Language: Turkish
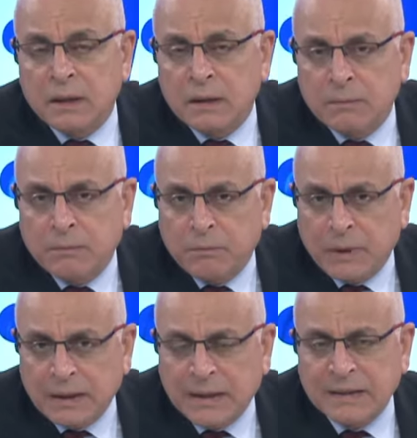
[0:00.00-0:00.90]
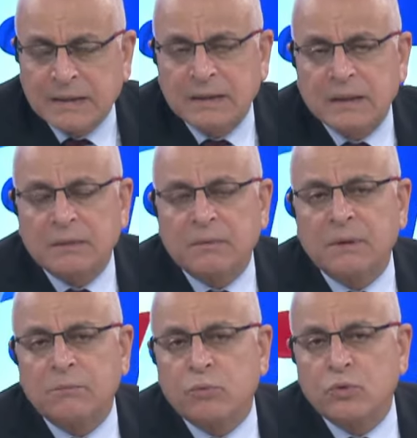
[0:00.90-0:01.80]
Balıkesir gibi,
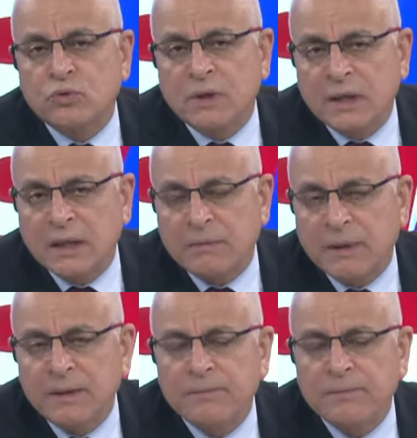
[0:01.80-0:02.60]
Bursa gibi.